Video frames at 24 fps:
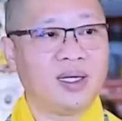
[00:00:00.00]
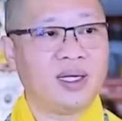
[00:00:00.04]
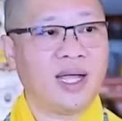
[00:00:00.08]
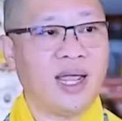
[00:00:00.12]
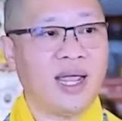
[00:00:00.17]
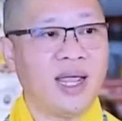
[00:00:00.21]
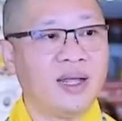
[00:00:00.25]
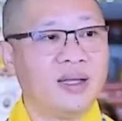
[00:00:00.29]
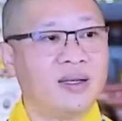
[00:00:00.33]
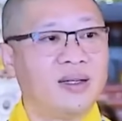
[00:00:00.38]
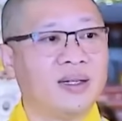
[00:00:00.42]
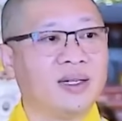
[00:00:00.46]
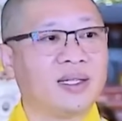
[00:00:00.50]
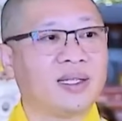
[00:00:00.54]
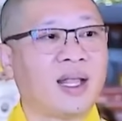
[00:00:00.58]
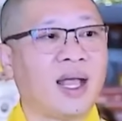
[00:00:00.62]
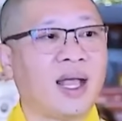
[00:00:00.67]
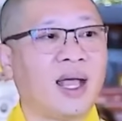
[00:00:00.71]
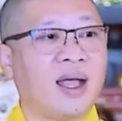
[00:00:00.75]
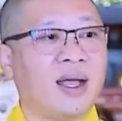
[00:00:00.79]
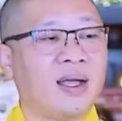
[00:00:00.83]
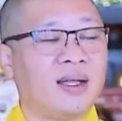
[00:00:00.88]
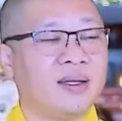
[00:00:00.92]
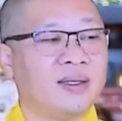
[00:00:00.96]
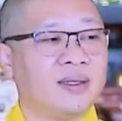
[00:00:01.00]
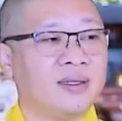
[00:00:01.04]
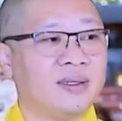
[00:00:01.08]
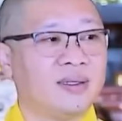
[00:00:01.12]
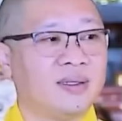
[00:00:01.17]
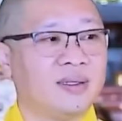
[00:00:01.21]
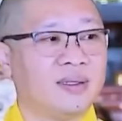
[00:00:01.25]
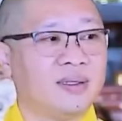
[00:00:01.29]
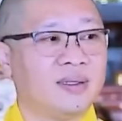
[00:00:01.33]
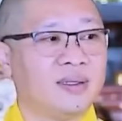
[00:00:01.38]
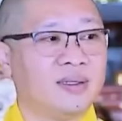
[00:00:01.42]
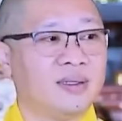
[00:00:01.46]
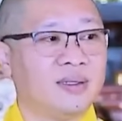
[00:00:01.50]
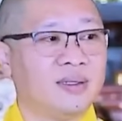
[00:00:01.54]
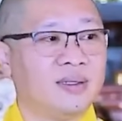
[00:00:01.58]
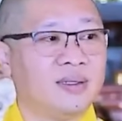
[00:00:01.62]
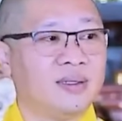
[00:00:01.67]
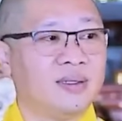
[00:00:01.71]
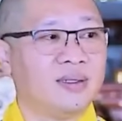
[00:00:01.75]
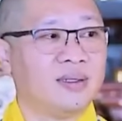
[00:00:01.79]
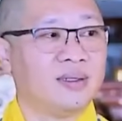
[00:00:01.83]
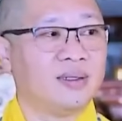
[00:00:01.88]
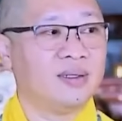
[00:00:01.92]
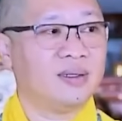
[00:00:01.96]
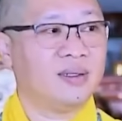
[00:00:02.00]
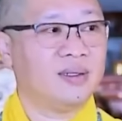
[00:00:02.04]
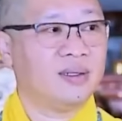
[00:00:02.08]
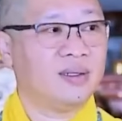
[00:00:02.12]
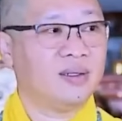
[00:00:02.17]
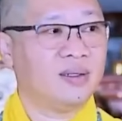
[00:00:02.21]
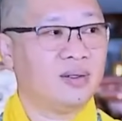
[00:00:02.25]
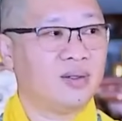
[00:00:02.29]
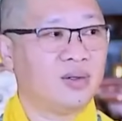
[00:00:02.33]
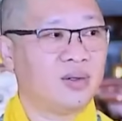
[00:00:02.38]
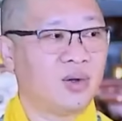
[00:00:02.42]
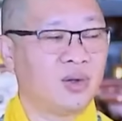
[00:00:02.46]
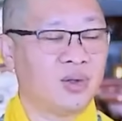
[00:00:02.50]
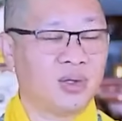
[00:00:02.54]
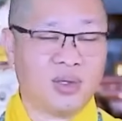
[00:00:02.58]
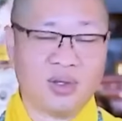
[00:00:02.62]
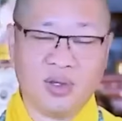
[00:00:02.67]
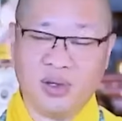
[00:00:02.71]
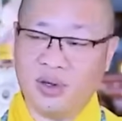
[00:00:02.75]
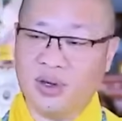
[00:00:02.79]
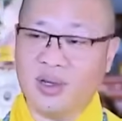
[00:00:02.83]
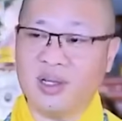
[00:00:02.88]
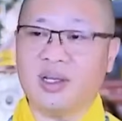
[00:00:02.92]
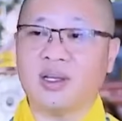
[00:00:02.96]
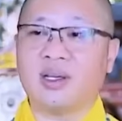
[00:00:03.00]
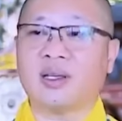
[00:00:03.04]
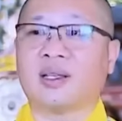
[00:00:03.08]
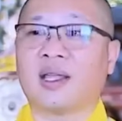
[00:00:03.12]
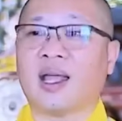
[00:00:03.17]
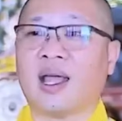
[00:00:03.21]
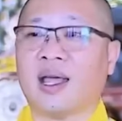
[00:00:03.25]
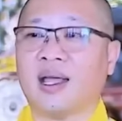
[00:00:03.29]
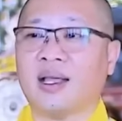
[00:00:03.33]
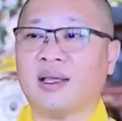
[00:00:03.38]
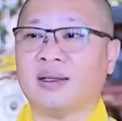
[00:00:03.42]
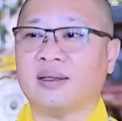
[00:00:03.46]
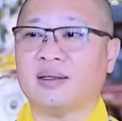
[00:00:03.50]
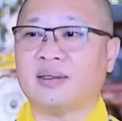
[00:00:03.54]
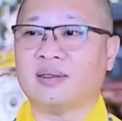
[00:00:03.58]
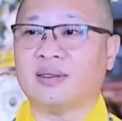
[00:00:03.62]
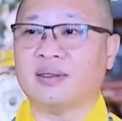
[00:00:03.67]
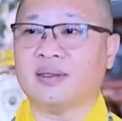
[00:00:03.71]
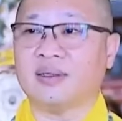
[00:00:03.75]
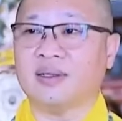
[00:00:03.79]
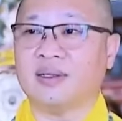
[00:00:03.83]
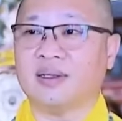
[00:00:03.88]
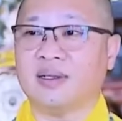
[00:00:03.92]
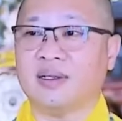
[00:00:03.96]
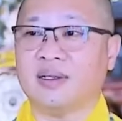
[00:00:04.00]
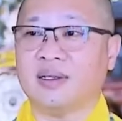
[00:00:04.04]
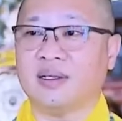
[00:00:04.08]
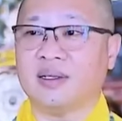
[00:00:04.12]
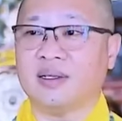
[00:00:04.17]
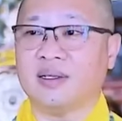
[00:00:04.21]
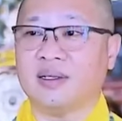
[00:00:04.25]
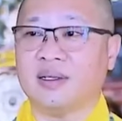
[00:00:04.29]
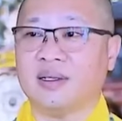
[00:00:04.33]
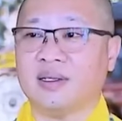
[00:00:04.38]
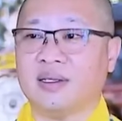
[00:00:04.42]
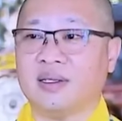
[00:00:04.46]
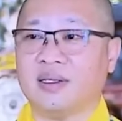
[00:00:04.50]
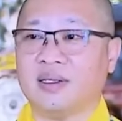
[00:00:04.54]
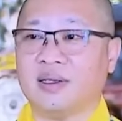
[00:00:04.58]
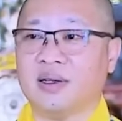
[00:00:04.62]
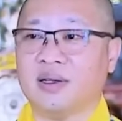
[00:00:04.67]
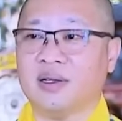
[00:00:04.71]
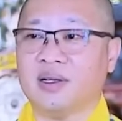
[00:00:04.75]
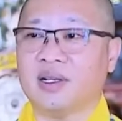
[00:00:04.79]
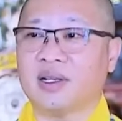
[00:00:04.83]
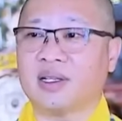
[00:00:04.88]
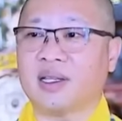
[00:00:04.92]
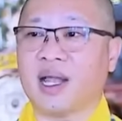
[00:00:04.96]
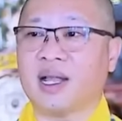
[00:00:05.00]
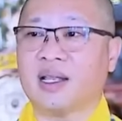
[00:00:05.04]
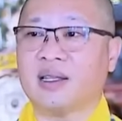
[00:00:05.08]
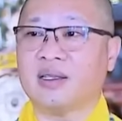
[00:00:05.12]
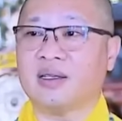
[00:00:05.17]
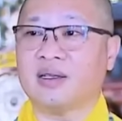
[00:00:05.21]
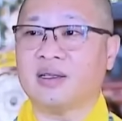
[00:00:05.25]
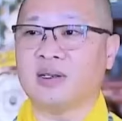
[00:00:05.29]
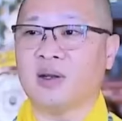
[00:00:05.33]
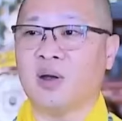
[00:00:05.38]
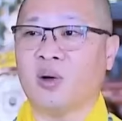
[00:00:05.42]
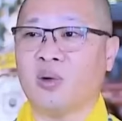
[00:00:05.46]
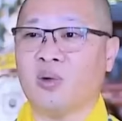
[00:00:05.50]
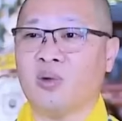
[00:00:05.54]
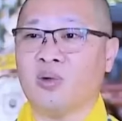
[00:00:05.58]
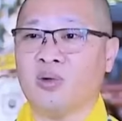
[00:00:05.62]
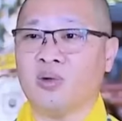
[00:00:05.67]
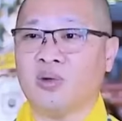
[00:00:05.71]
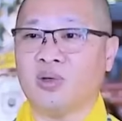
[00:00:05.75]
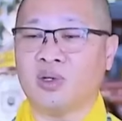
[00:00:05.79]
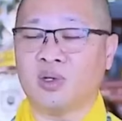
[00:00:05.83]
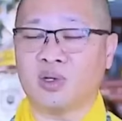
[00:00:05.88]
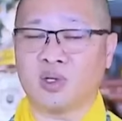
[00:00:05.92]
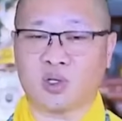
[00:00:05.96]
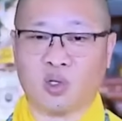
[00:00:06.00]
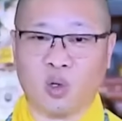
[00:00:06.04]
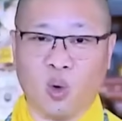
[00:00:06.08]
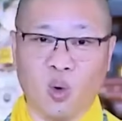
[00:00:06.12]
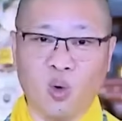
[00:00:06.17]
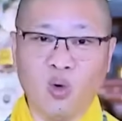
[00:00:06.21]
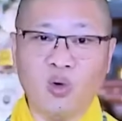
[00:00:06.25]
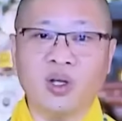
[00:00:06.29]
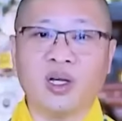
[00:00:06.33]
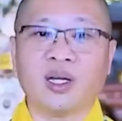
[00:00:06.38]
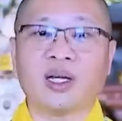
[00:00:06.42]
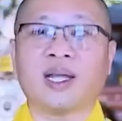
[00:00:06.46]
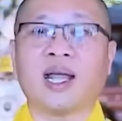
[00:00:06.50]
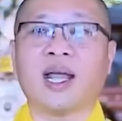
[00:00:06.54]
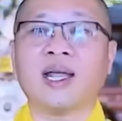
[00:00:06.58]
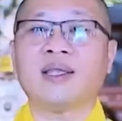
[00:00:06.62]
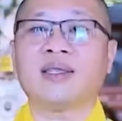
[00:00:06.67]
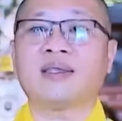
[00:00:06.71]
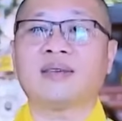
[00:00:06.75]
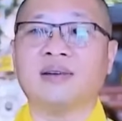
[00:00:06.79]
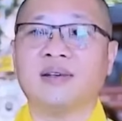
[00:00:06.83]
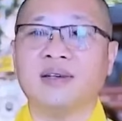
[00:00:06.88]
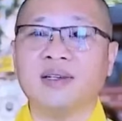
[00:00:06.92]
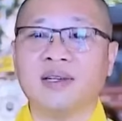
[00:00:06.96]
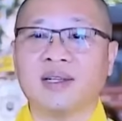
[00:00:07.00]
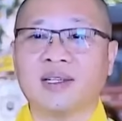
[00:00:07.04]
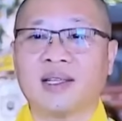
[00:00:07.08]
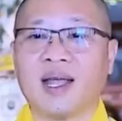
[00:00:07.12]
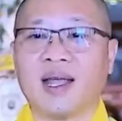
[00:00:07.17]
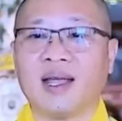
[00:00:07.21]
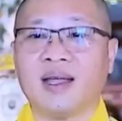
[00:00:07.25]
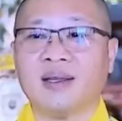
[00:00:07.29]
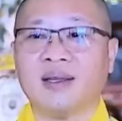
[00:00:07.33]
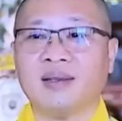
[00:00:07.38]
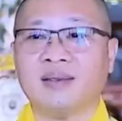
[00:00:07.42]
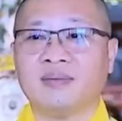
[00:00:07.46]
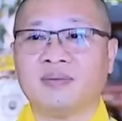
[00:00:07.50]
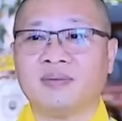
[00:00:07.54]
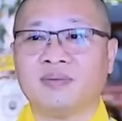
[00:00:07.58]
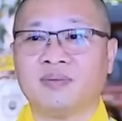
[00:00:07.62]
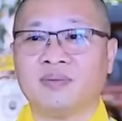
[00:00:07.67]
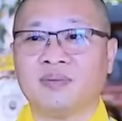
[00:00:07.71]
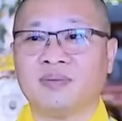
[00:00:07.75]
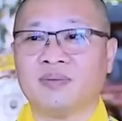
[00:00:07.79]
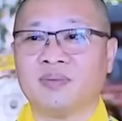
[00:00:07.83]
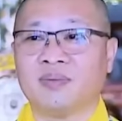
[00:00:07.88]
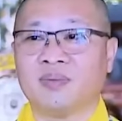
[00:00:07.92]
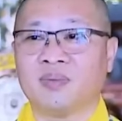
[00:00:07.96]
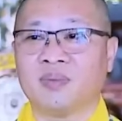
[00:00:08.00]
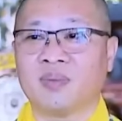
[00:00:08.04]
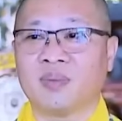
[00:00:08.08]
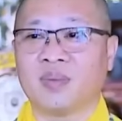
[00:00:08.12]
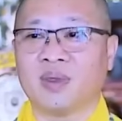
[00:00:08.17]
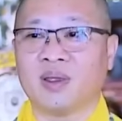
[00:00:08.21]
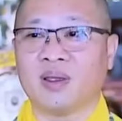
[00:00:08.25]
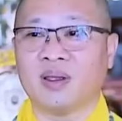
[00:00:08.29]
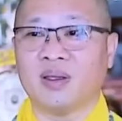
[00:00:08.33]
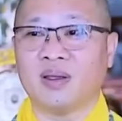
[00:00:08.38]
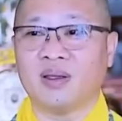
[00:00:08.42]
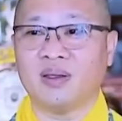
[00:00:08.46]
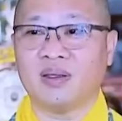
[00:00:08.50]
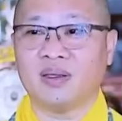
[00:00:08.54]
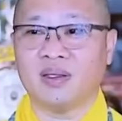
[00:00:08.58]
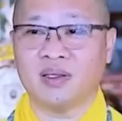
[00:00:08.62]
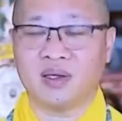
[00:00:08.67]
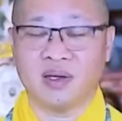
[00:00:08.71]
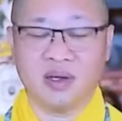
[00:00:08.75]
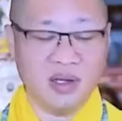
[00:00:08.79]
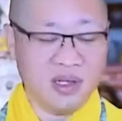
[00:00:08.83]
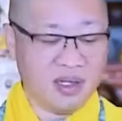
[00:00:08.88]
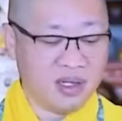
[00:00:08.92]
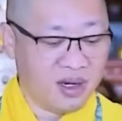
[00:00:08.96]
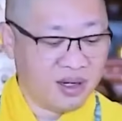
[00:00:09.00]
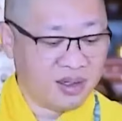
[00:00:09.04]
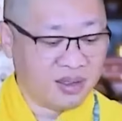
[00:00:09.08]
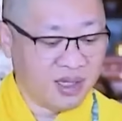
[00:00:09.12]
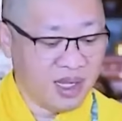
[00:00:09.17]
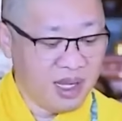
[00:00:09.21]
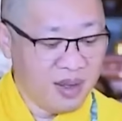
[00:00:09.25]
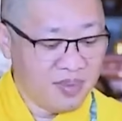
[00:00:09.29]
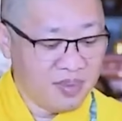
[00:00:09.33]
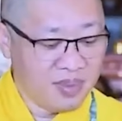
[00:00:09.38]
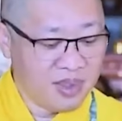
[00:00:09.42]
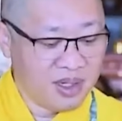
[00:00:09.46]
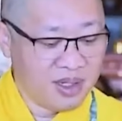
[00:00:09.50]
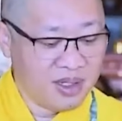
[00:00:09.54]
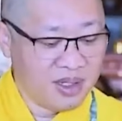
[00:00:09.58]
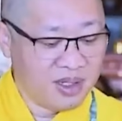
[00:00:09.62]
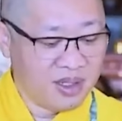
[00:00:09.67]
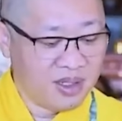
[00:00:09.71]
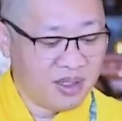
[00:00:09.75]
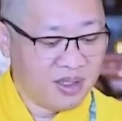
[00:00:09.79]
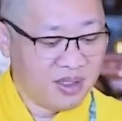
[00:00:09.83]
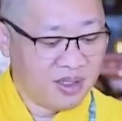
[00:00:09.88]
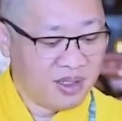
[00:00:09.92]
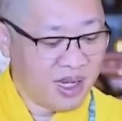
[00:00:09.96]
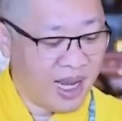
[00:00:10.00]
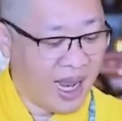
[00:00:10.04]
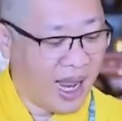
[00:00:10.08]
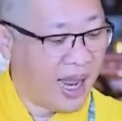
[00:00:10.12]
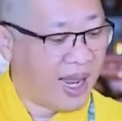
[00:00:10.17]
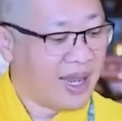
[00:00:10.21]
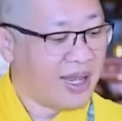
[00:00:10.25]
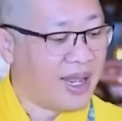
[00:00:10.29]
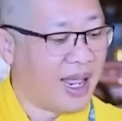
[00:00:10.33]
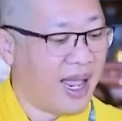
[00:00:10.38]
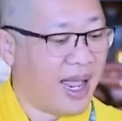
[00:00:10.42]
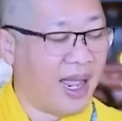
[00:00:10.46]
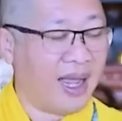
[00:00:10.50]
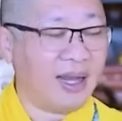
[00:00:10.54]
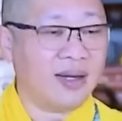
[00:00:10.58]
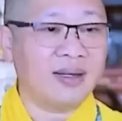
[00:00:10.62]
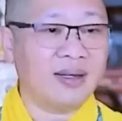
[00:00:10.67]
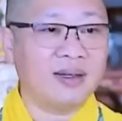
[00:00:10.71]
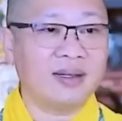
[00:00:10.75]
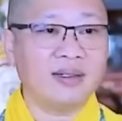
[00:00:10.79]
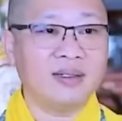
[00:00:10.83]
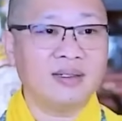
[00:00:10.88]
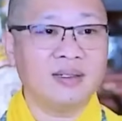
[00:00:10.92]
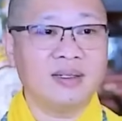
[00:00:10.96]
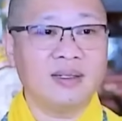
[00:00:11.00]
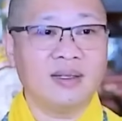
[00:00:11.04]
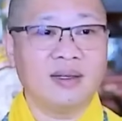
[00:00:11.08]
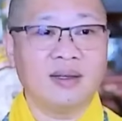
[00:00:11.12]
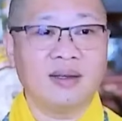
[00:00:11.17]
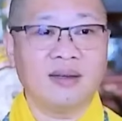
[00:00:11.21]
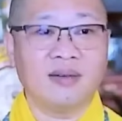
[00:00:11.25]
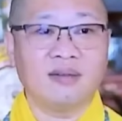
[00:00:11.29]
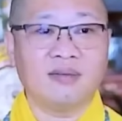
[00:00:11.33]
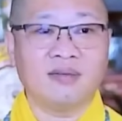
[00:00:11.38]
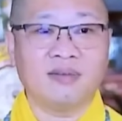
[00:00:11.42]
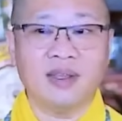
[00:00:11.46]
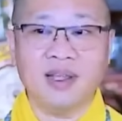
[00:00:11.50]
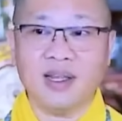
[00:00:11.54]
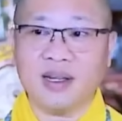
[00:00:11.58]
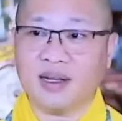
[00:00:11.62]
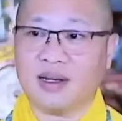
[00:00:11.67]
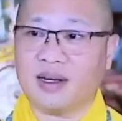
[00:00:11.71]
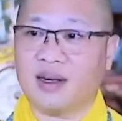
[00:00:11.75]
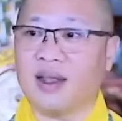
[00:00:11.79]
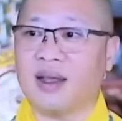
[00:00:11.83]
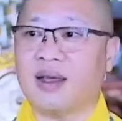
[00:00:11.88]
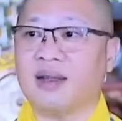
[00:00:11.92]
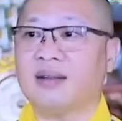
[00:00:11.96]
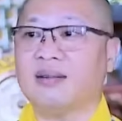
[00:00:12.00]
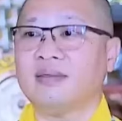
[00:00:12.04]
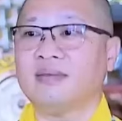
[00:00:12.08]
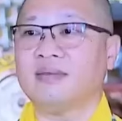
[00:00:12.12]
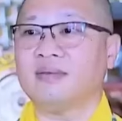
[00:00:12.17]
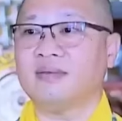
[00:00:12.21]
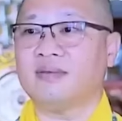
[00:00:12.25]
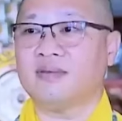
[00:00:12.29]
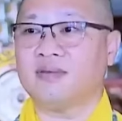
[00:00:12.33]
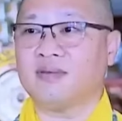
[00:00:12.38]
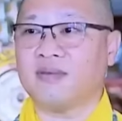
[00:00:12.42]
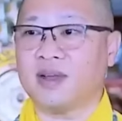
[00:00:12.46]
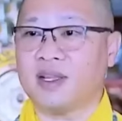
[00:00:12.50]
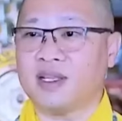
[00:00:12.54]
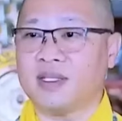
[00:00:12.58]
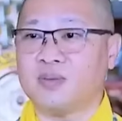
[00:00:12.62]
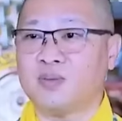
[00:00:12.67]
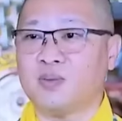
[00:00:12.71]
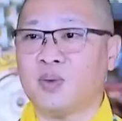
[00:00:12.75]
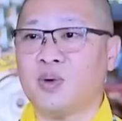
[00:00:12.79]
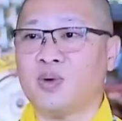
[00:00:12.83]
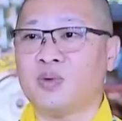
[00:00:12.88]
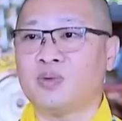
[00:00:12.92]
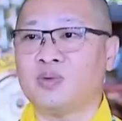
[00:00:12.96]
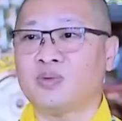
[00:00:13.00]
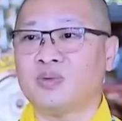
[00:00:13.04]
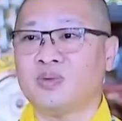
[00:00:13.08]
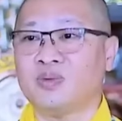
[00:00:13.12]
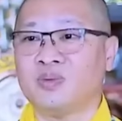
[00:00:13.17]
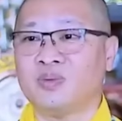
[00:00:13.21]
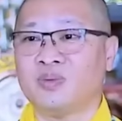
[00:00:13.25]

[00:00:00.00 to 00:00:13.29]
ghét người ta, rồi chửi người ta. Chửi người ta chưa đủ, rủ người khác chửi người ta. Chửi trực tiếp chưa hả dạ nữa, viết lên Facebook